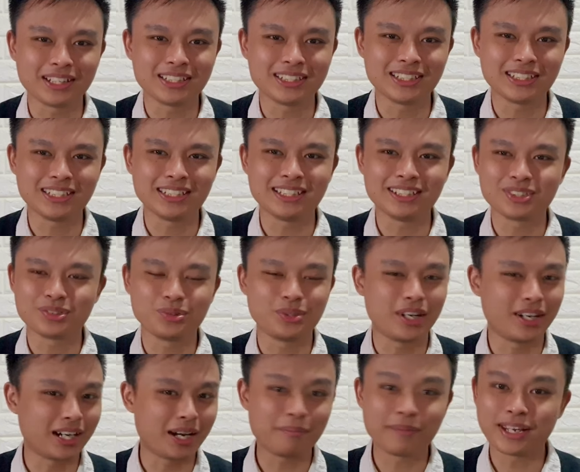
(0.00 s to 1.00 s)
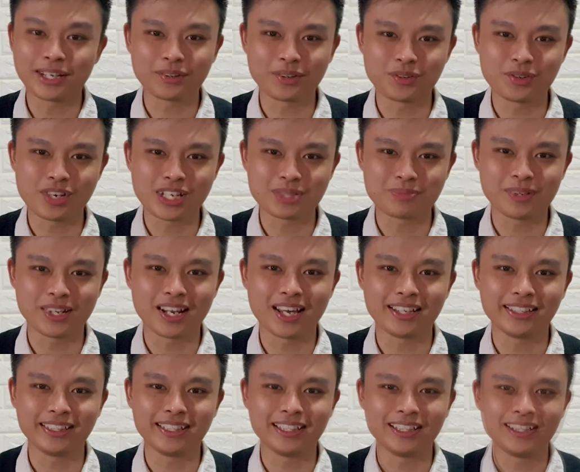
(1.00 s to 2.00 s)
Jadi sudah nggak micro USB
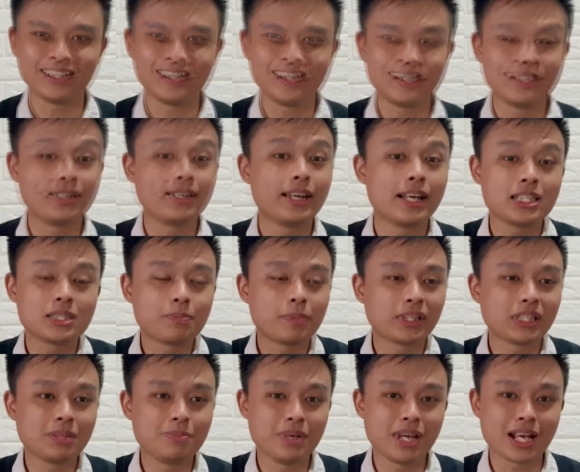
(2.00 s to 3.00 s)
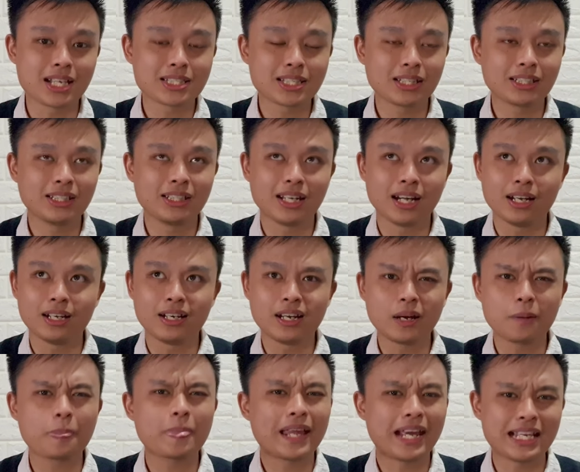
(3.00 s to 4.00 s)
lagi. Dan seperti biasa tidak
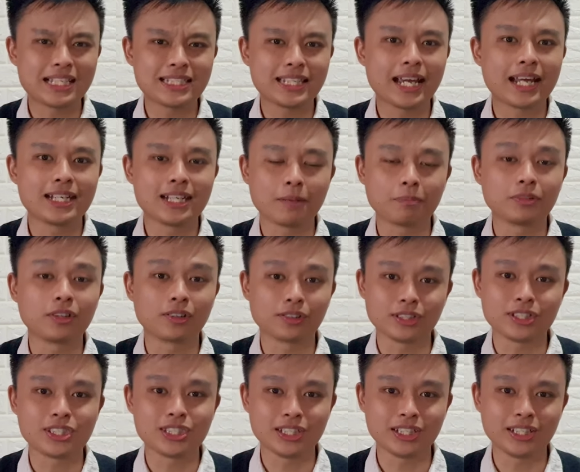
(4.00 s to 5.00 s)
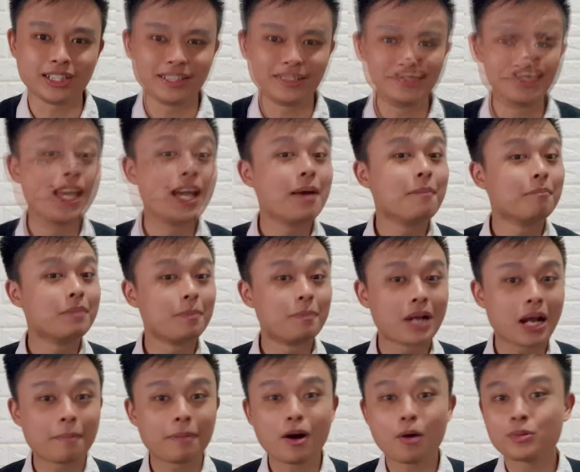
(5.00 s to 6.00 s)
ada AC adapter di sini.
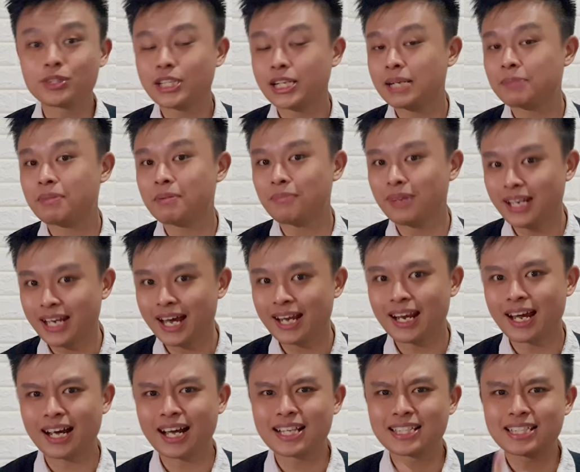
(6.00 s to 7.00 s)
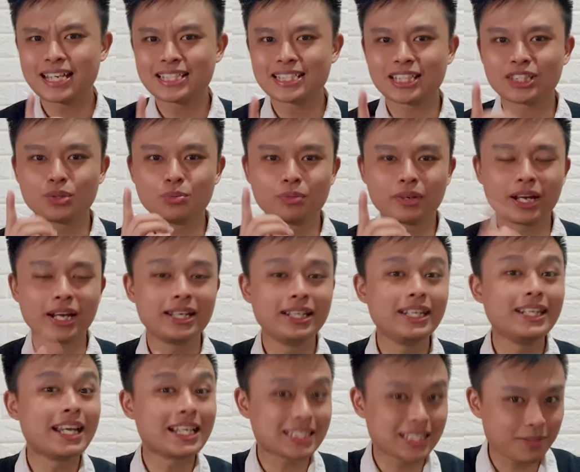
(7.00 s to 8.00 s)
Beberapa opsi ini pembelian akan saya cantumkan di
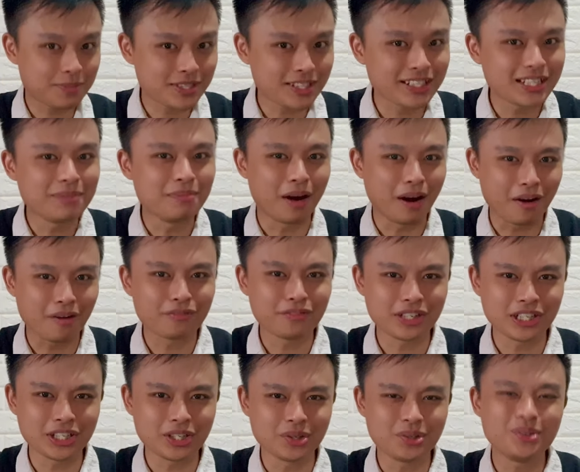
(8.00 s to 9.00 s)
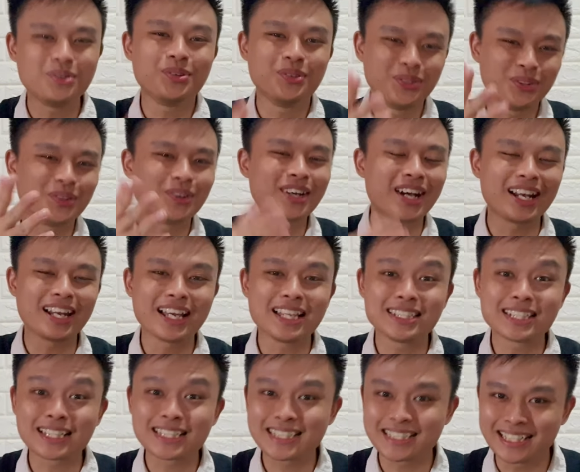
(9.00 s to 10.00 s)
description di bawah video untuk kalian
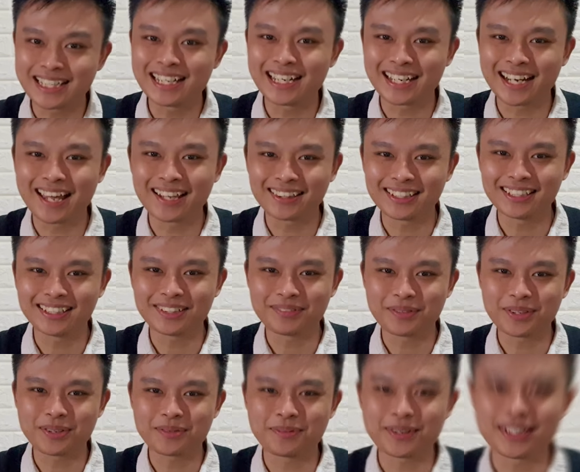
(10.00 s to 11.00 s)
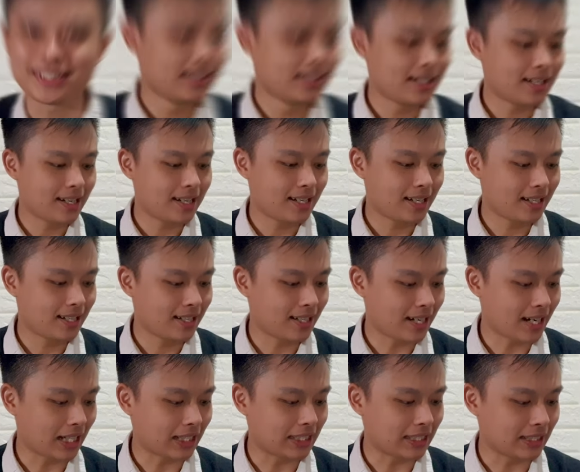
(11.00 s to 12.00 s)
cek sendiri nanti teman-teman. Ah,
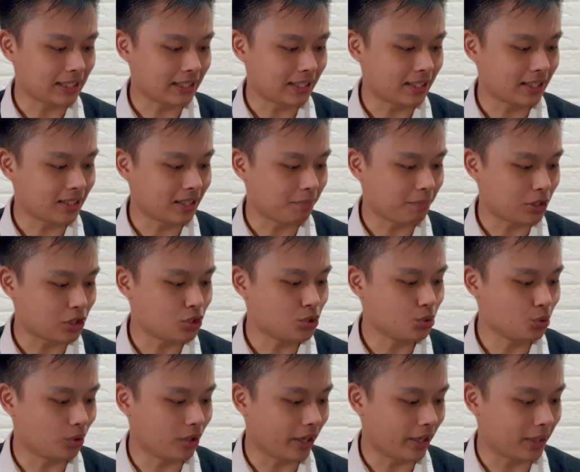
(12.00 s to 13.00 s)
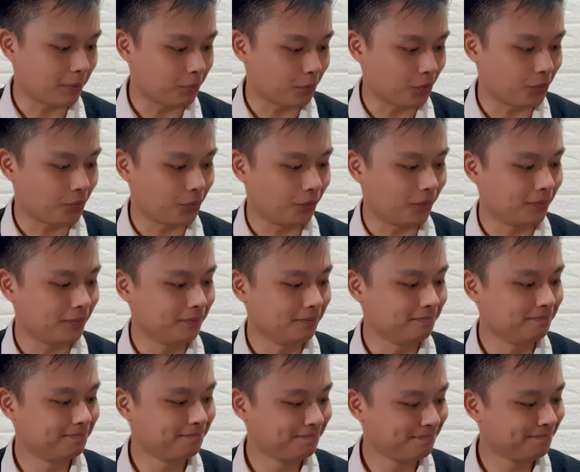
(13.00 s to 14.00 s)
akhirnya dapat juga nih produk.
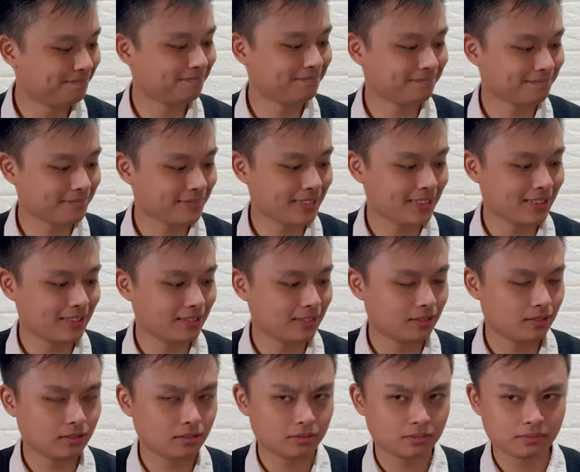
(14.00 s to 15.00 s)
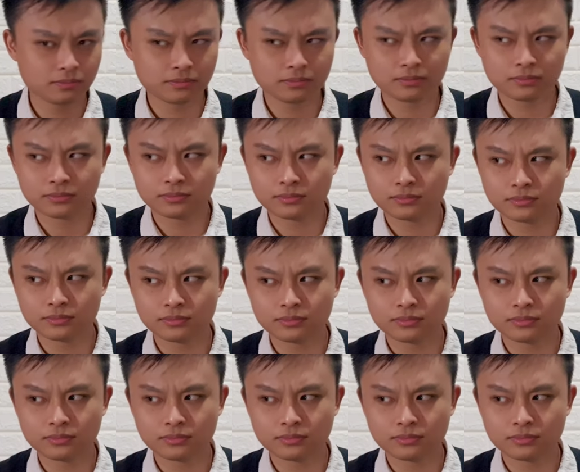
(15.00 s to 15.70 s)
Eh, Berarti Sonya Sares